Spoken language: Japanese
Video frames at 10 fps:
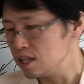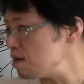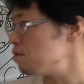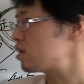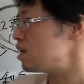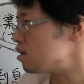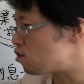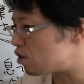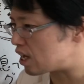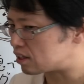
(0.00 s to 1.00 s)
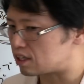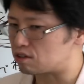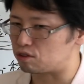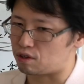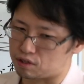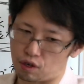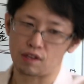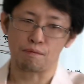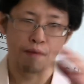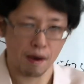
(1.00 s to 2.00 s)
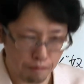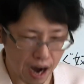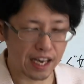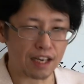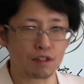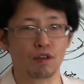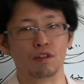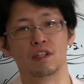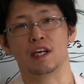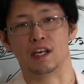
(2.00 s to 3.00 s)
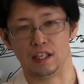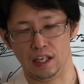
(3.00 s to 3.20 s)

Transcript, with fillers: でも銀行やってることはそれと真逆のことだから